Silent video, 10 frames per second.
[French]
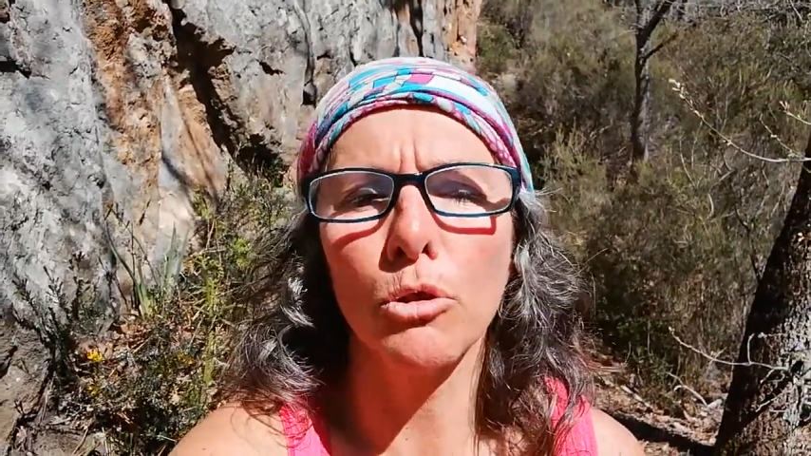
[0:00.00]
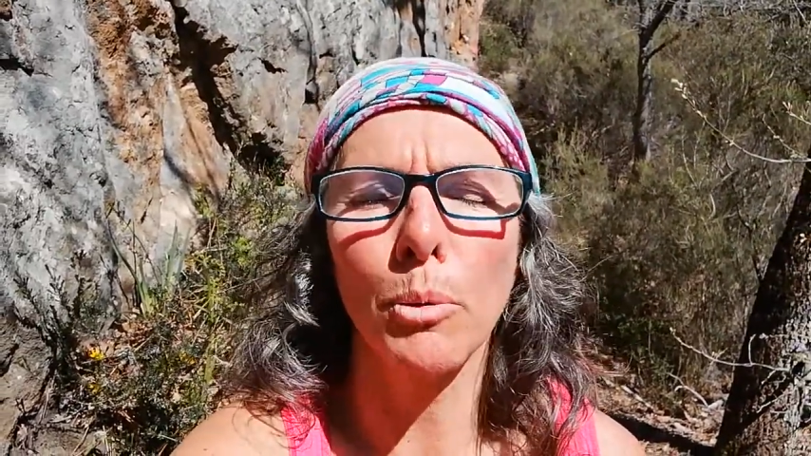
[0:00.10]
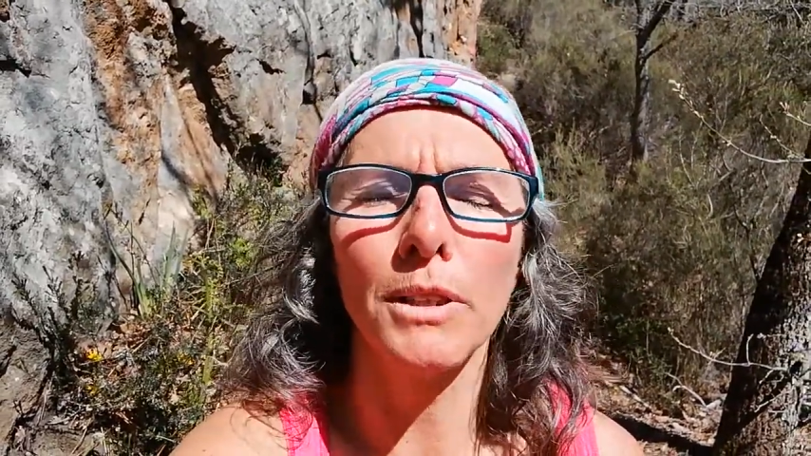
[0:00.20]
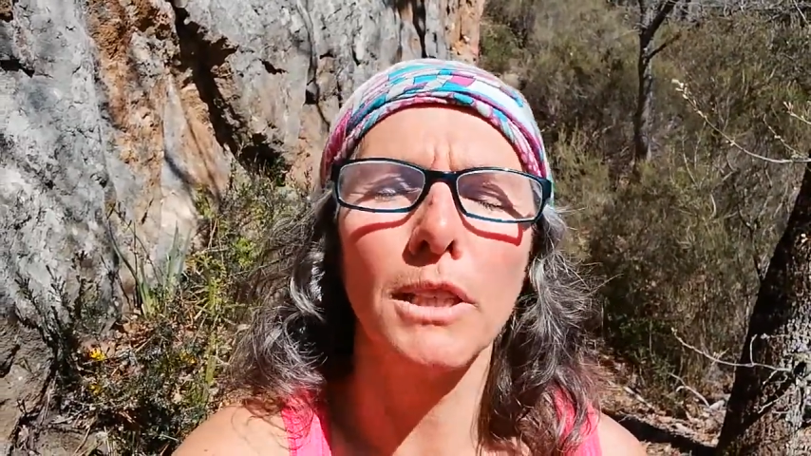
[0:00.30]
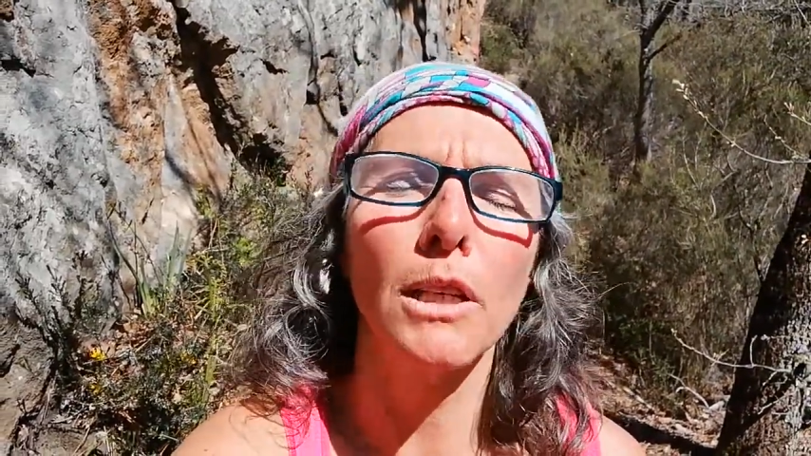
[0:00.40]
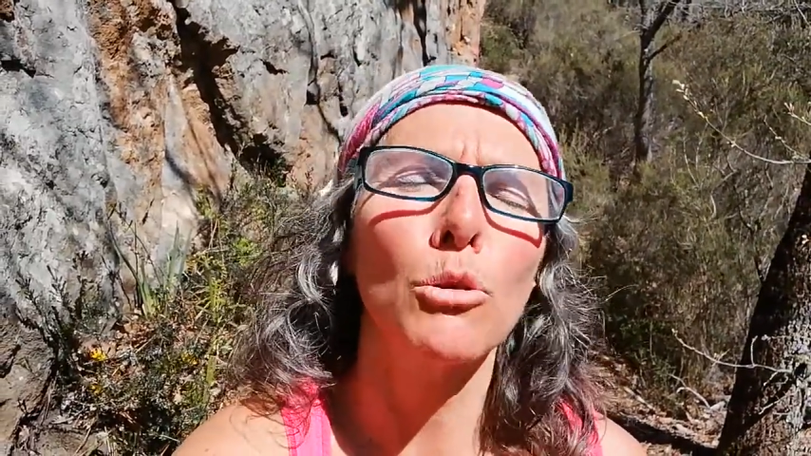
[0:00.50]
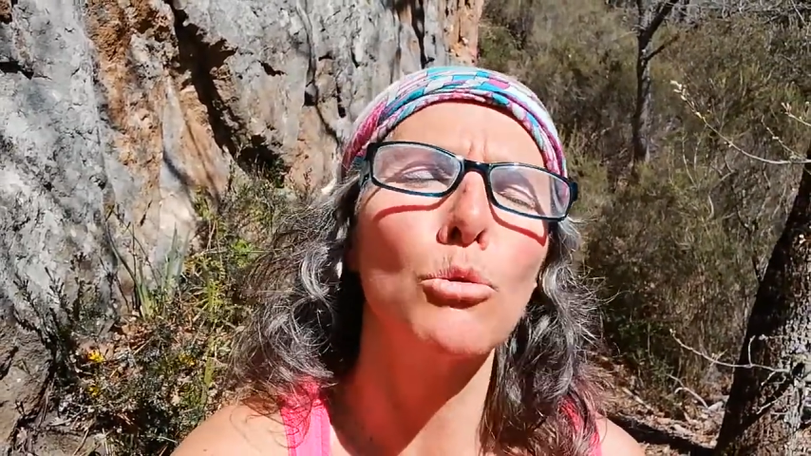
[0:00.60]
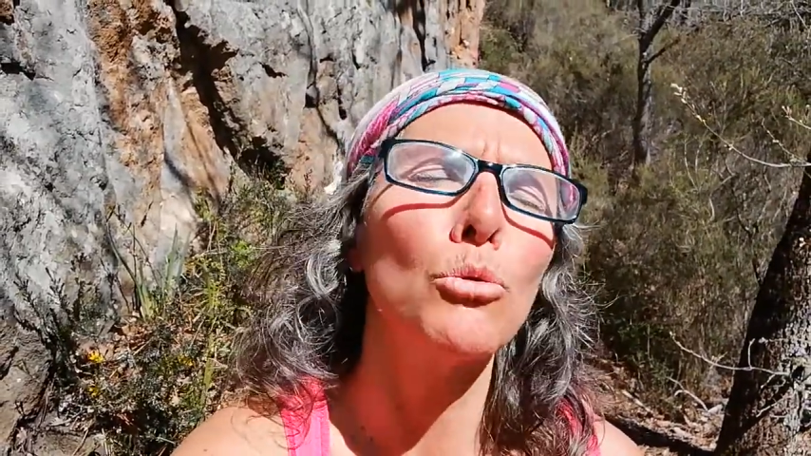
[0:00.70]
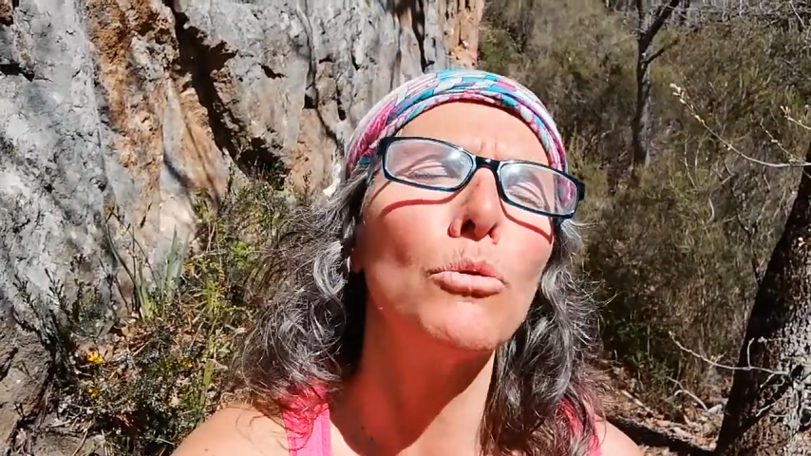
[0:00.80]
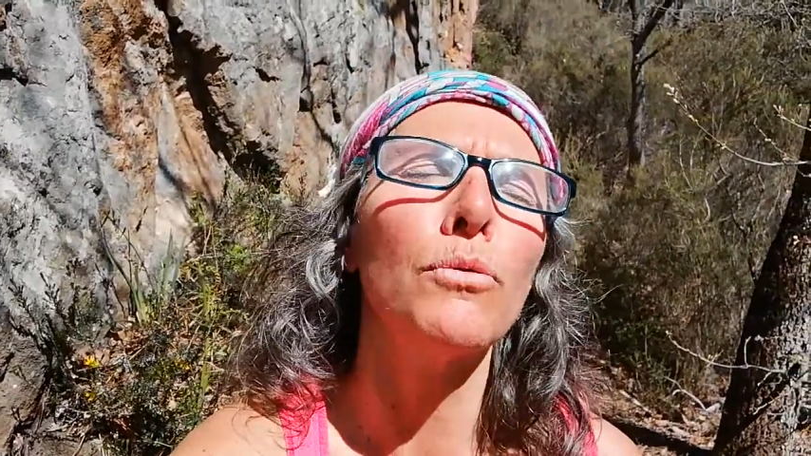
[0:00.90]
je pratiquais le
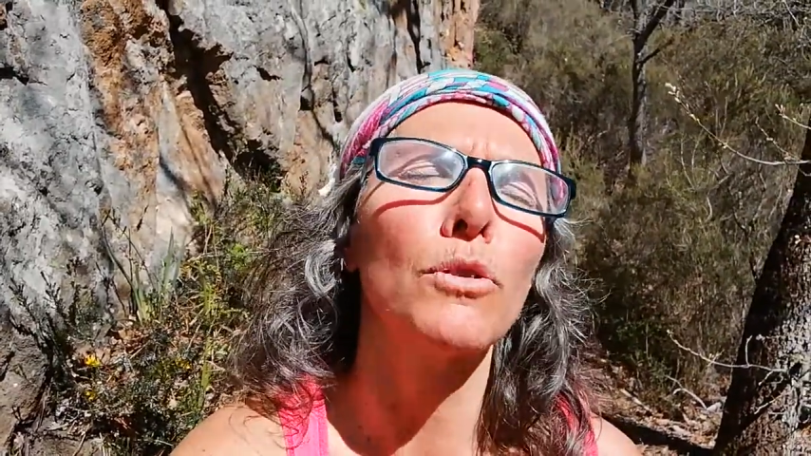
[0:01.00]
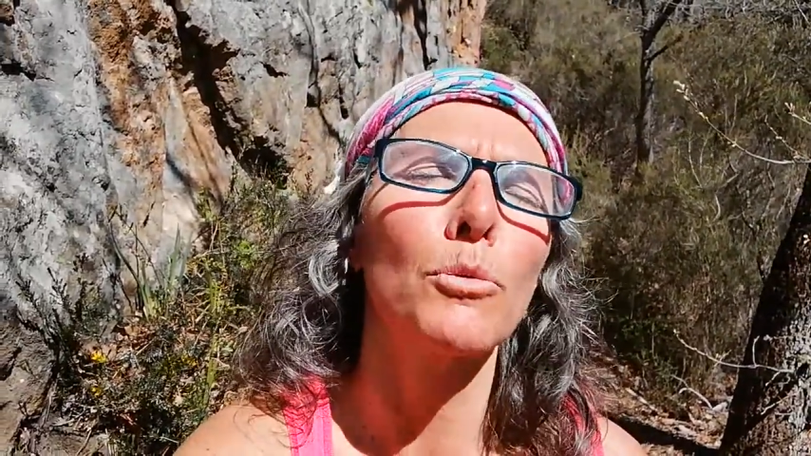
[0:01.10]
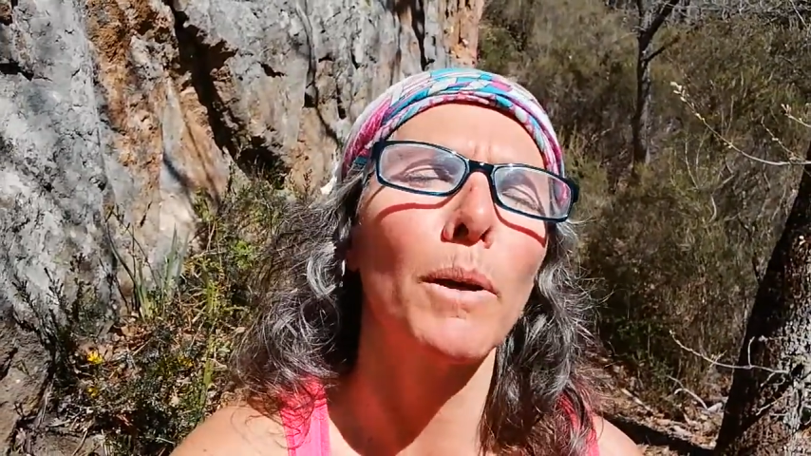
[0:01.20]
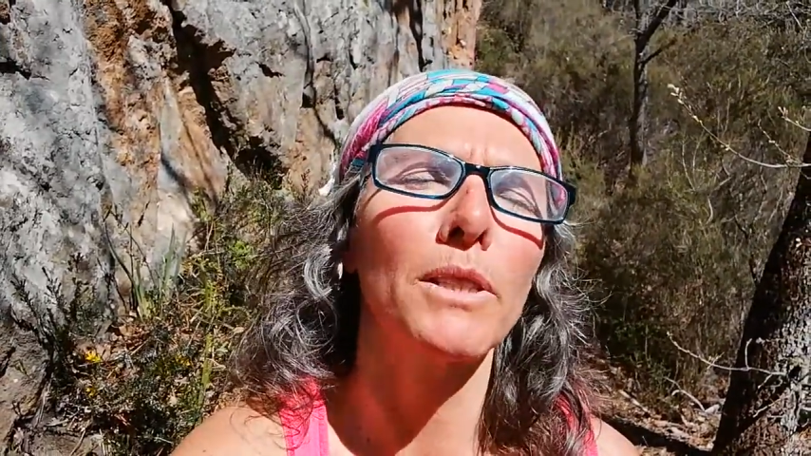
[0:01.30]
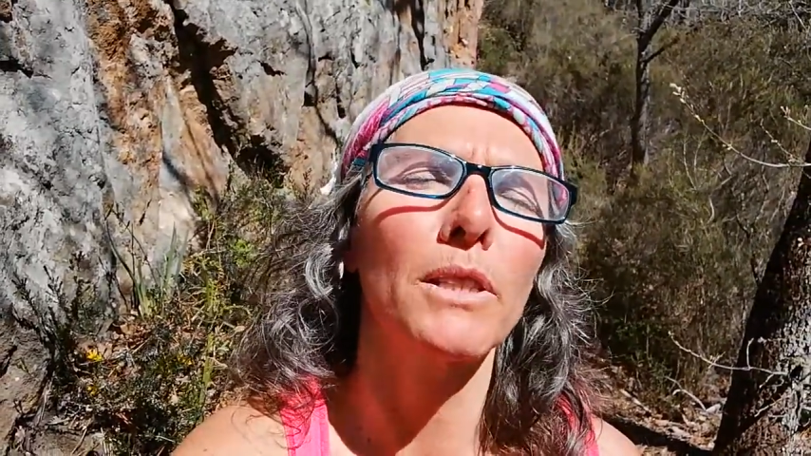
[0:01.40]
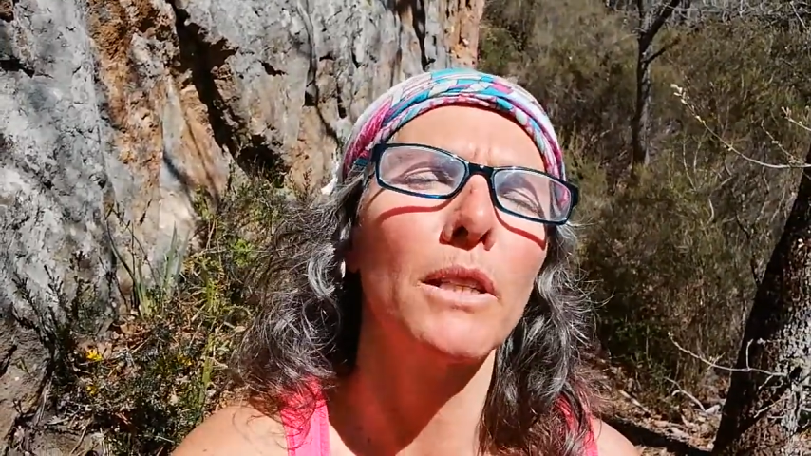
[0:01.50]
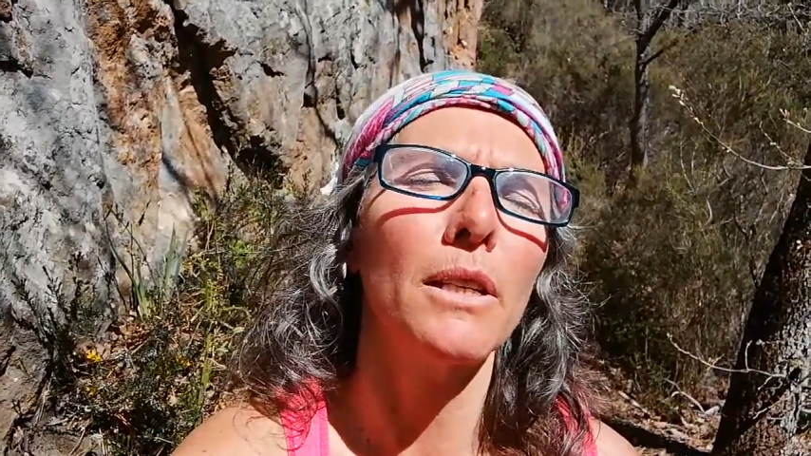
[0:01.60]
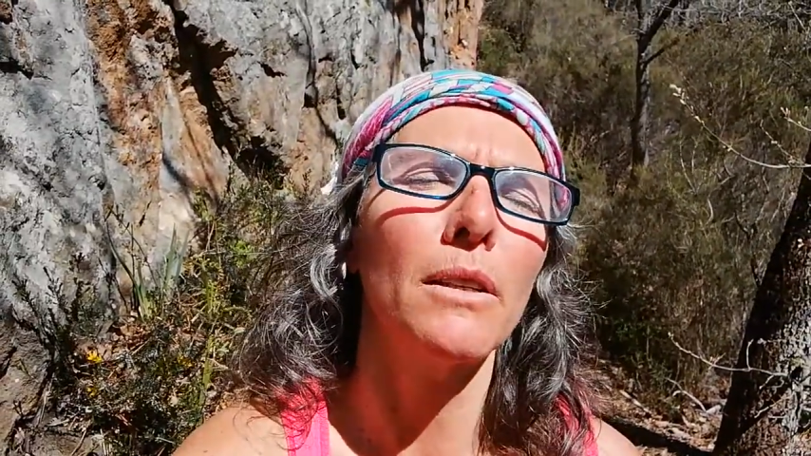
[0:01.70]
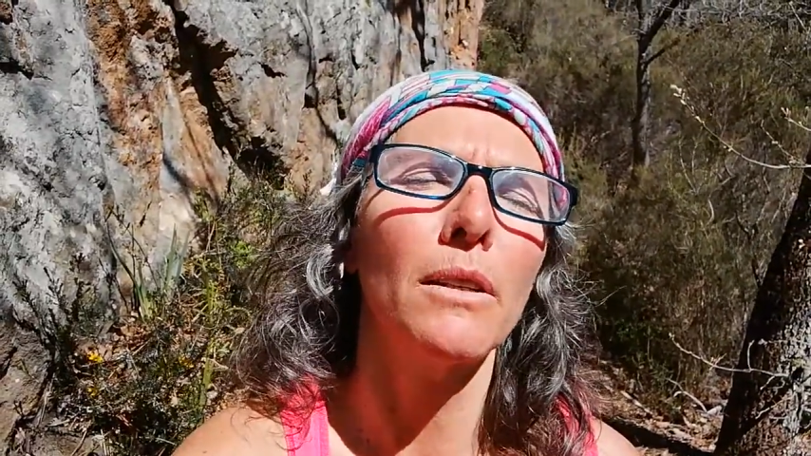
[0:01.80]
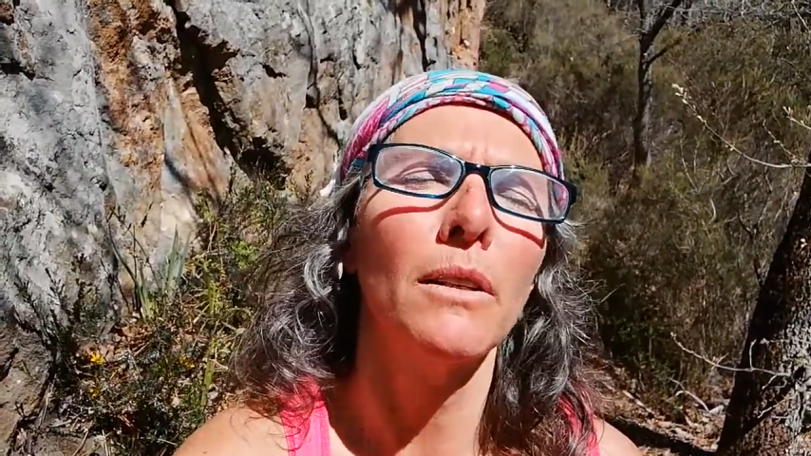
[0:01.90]
souffle, je
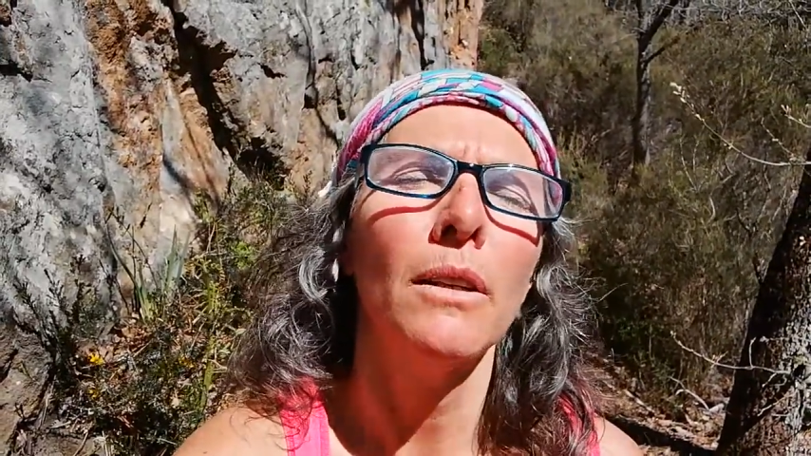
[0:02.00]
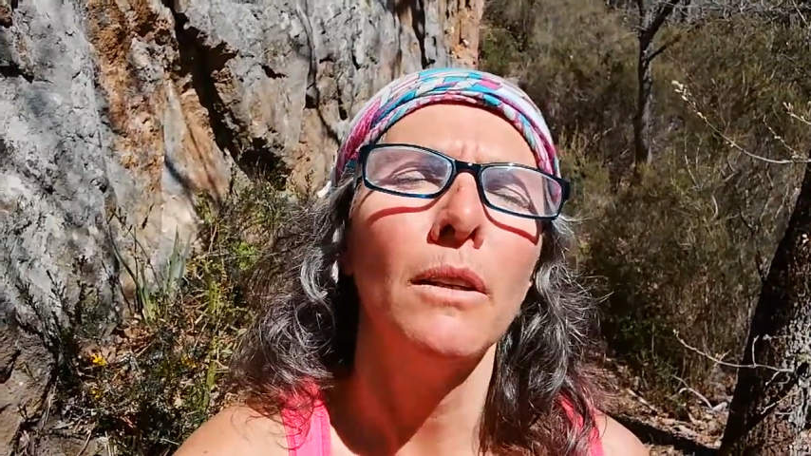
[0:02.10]
pratiquais euh,